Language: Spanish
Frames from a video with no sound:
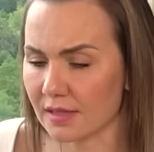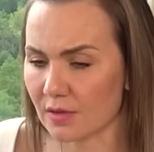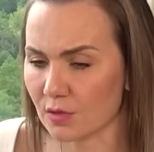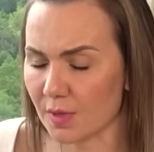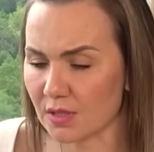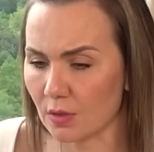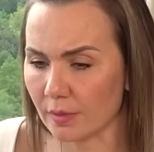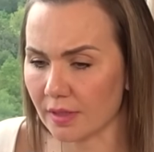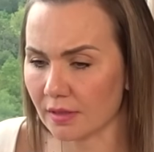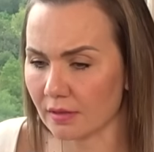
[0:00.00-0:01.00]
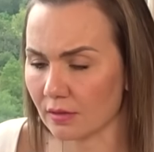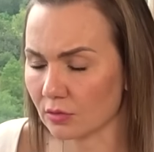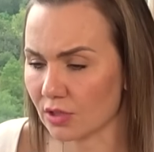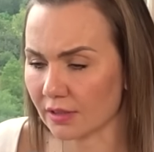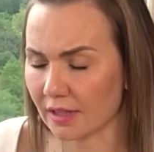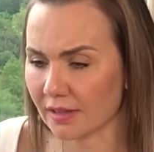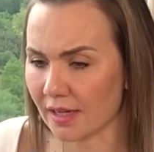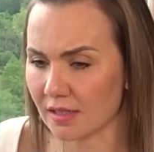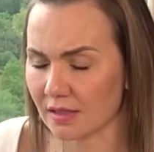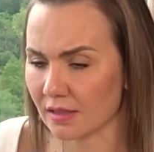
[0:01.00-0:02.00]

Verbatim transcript: años más joven, 83,